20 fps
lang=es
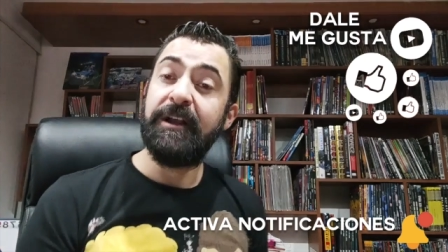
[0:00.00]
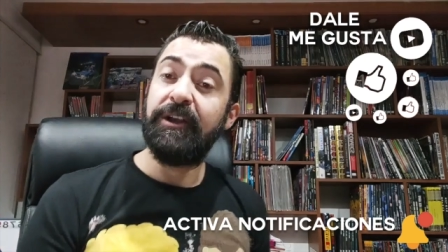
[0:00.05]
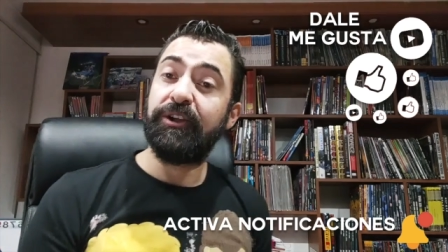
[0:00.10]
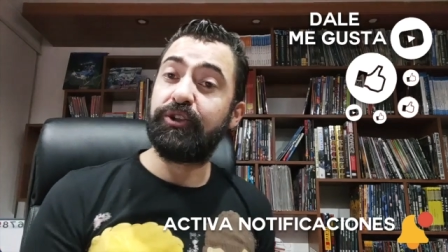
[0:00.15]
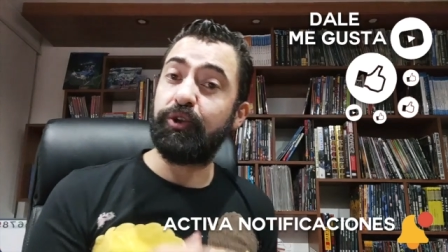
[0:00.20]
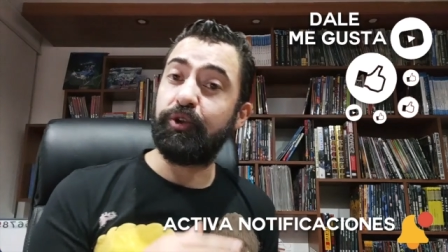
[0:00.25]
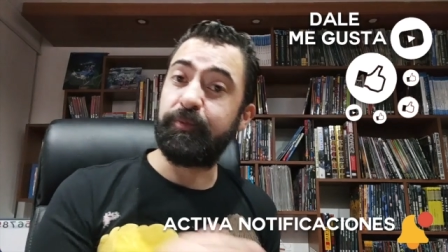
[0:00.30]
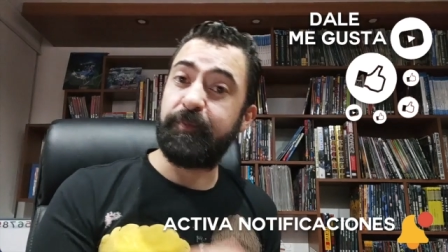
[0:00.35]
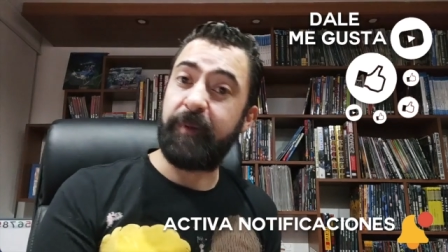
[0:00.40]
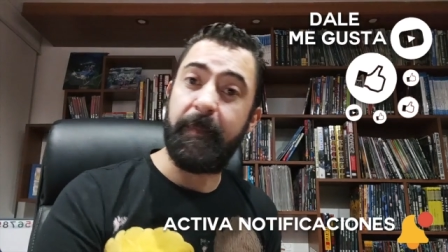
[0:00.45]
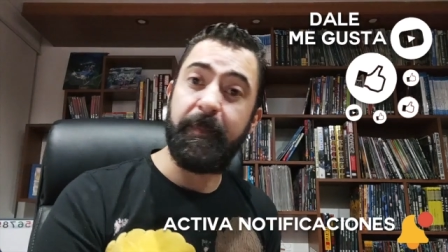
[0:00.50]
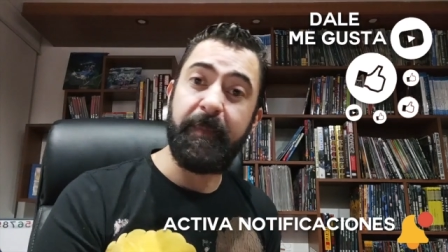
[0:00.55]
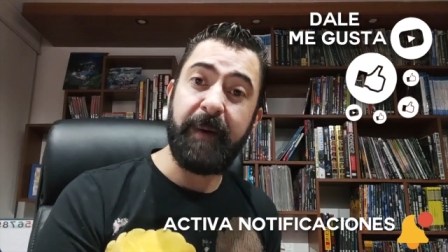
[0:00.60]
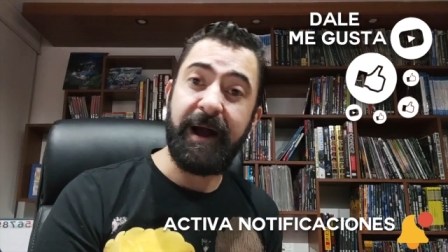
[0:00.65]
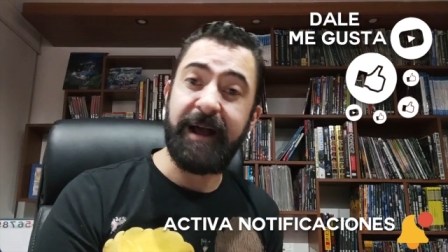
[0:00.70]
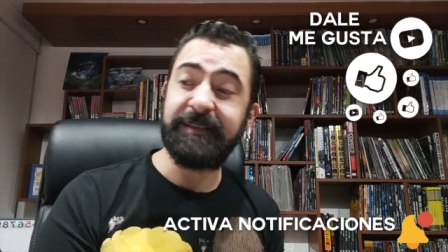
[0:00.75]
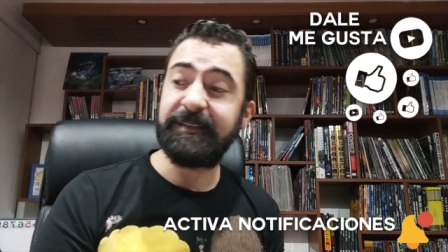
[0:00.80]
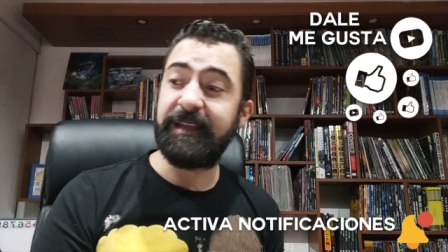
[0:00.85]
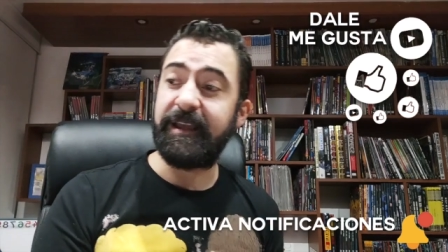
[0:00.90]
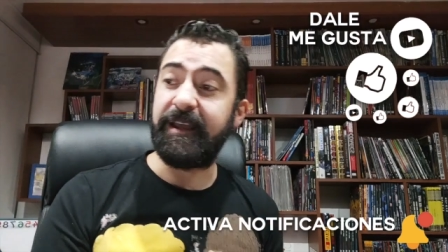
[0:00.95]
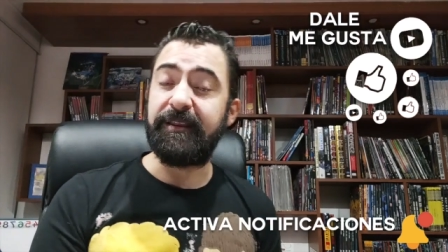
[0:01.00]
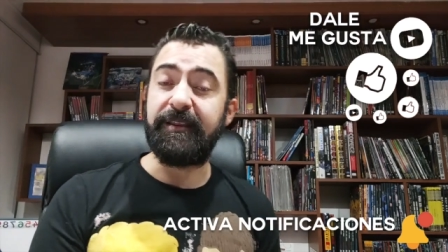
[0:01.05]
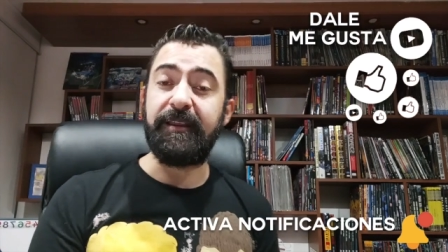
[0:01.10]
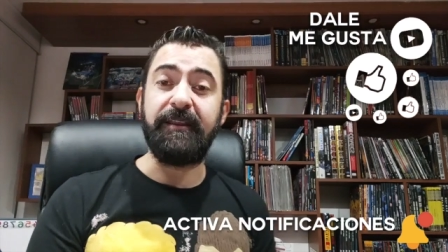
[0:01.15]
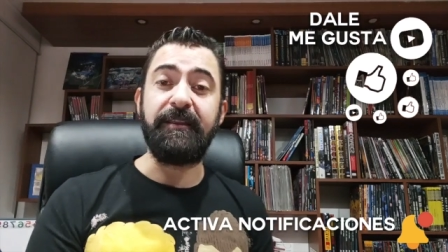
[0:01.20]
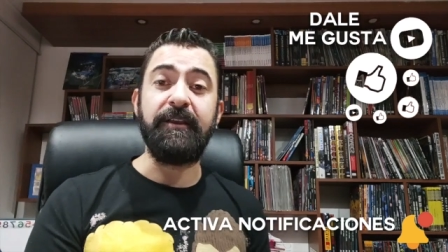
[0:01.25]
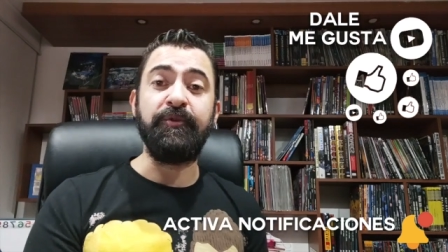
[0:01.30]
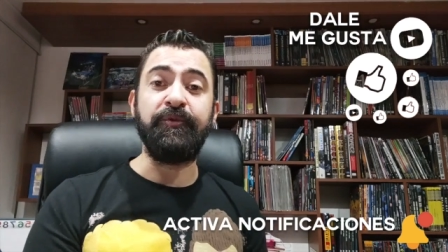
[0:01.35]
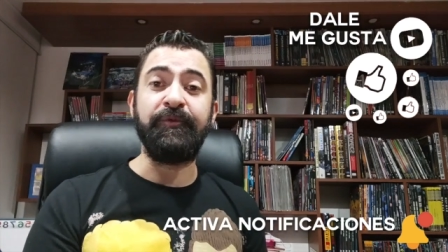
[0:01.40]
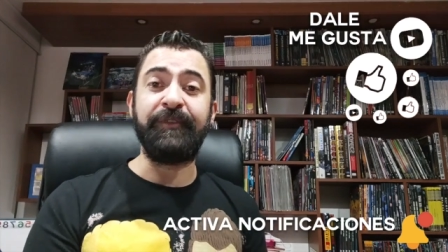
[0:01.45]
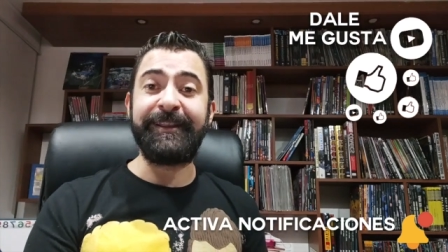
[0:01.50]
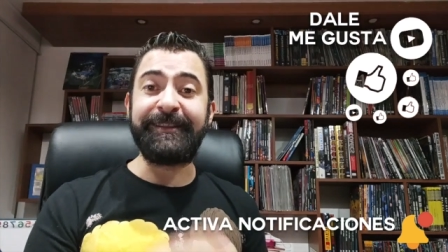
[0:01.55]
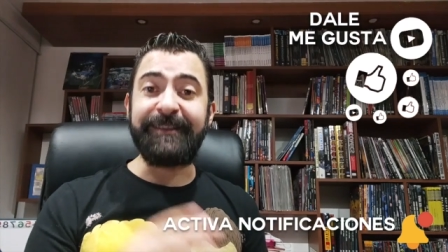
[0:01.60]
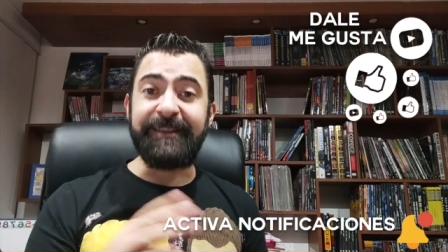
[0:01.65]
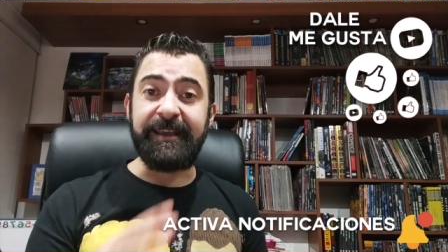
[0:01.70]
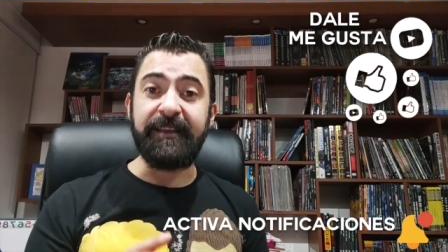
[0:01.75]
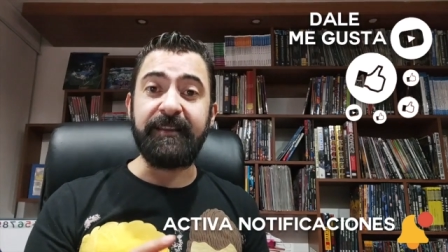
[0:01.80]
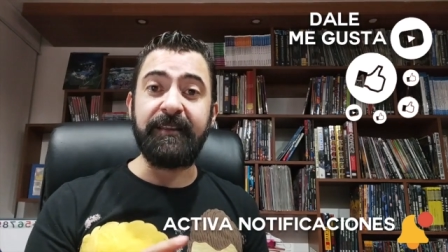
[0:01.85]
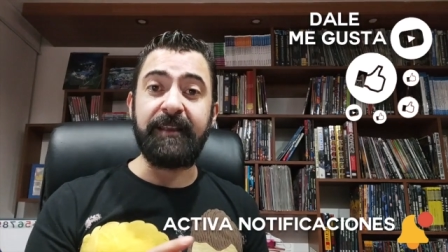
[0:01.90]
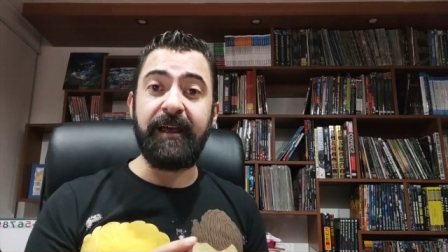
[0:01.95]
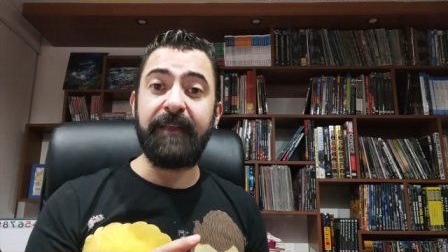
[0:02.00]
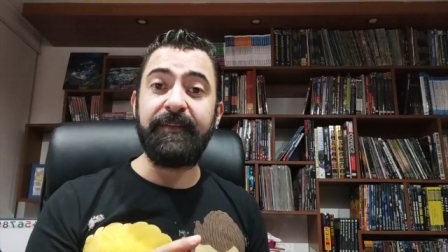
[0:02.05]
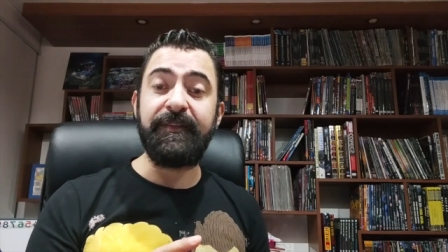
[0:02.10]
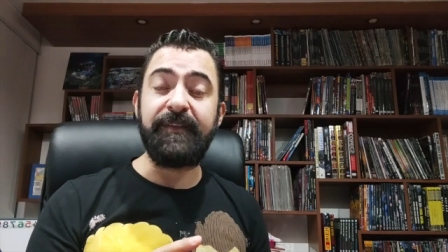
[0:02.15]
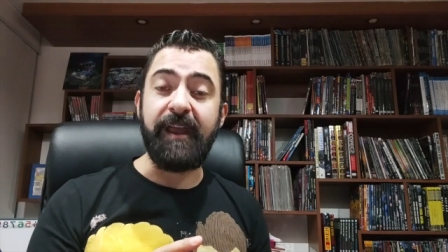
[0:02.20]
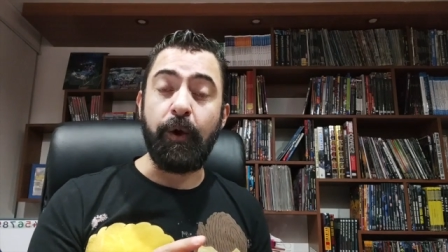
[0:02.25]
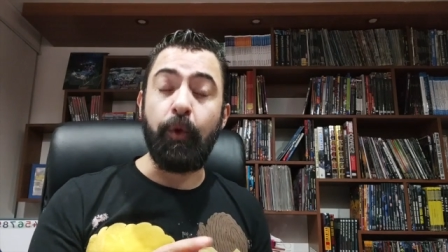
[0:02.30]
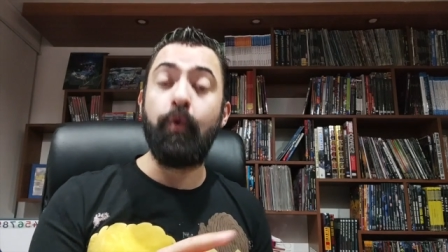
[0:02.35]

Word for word: Sus papás tienen una tienda de